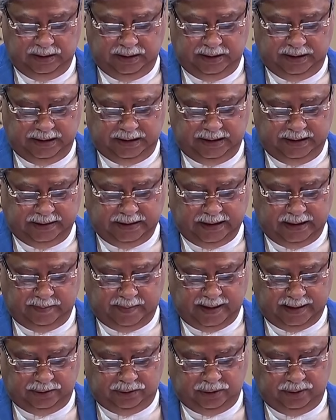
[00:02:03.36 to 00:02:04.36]
ডিজিটাল
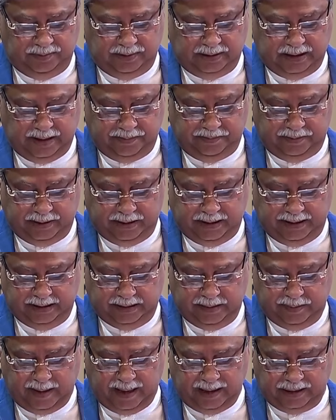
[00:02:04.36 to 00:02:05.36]
মাধ্যমকে আপনারা
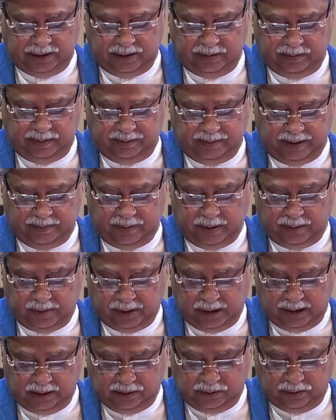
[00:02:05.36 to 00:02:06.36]
ইতিবাচকভাবে
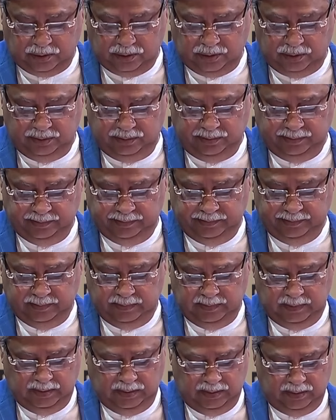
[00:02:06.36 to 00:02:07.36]
ব্যবহার করুন
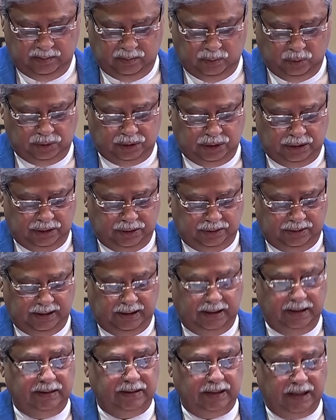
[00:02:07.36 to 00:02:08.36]

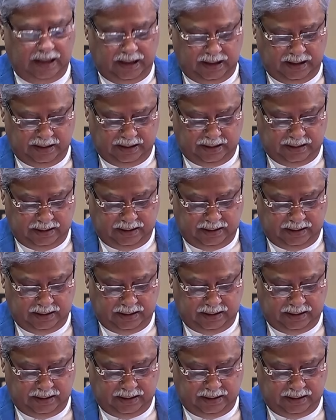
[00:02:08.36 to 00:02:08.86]
মুক্তিযুদ্ধের ইতিহাস